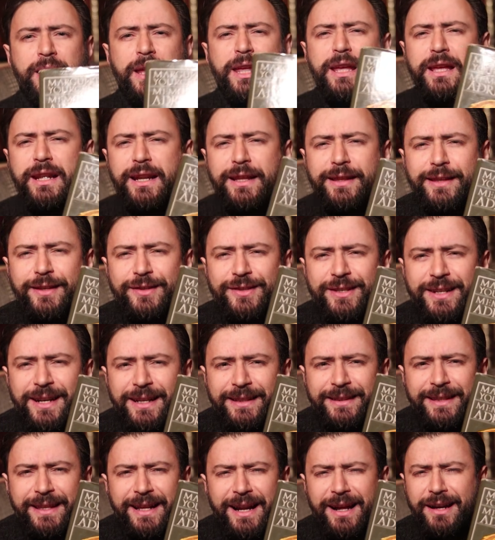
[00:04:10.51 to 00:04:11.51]
I critici
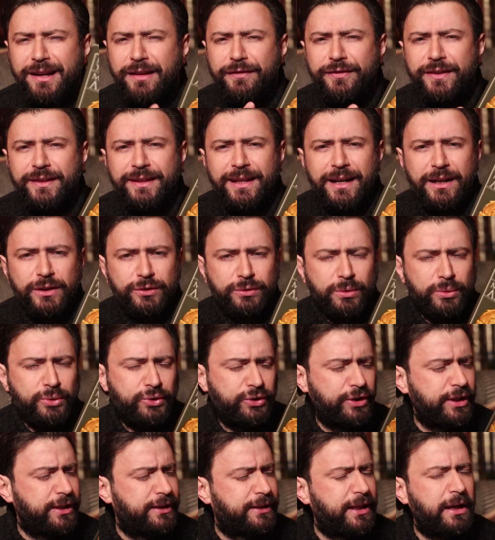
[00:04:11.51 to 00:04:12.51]
letterari fin dalla sua
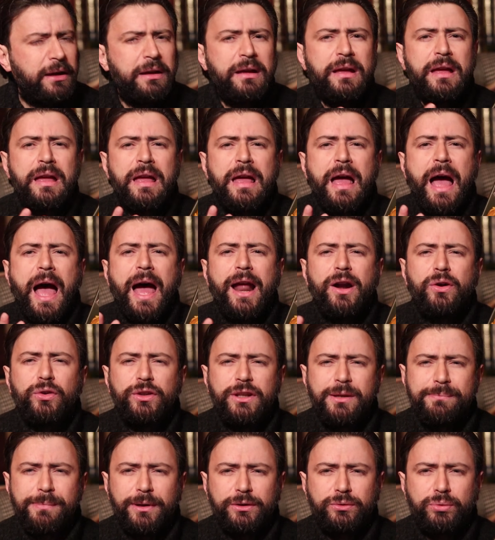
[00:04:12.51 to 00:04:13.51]
uscita
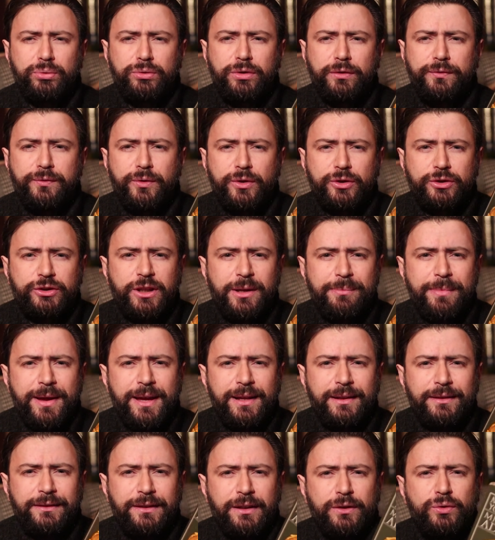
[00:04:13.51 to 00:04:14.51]
hanno dibattuto
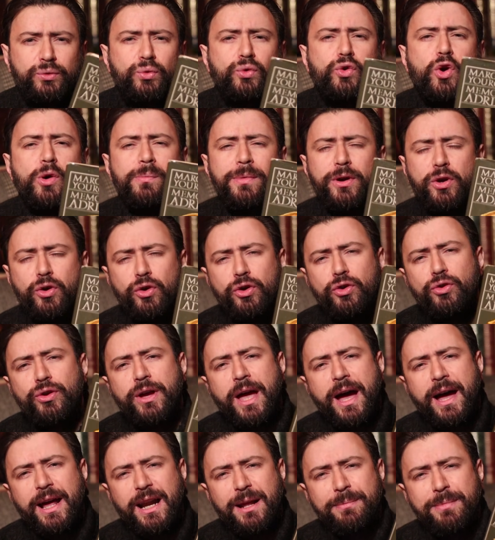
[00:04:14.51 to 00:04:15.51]
fortemente su come
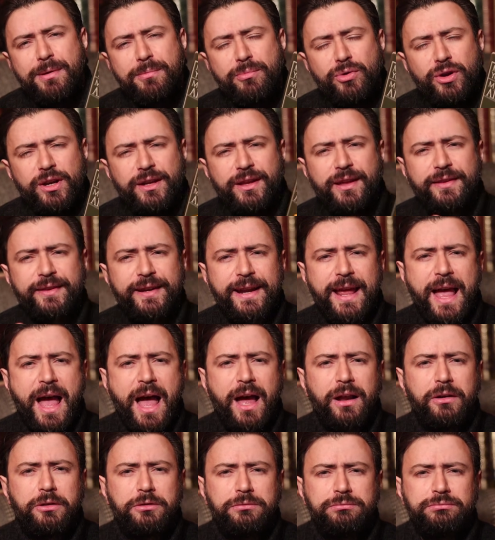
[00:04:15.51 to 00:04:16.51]
collocare Memorie di
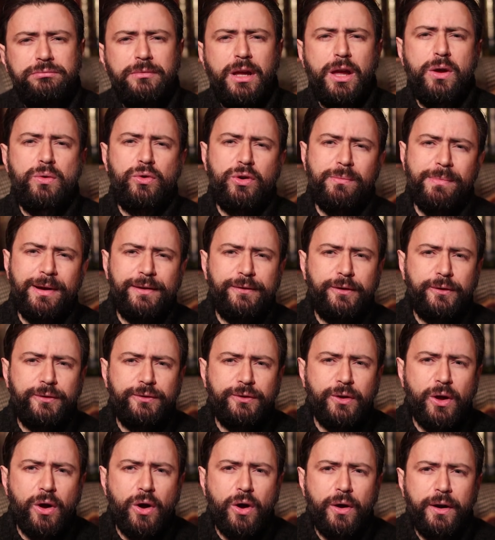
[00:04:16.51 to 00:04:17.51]
Adriano è un romanzo
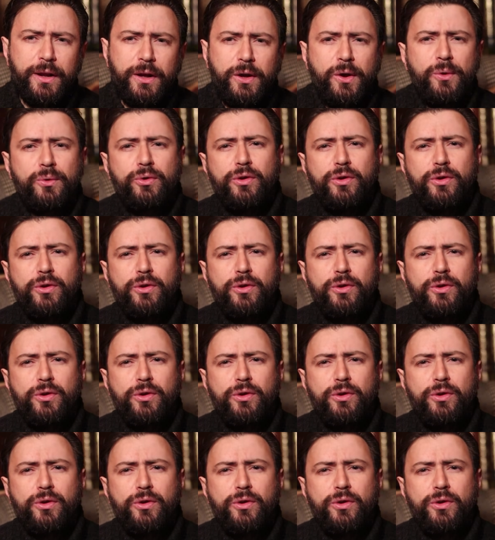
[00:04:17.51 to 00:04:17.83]
storico,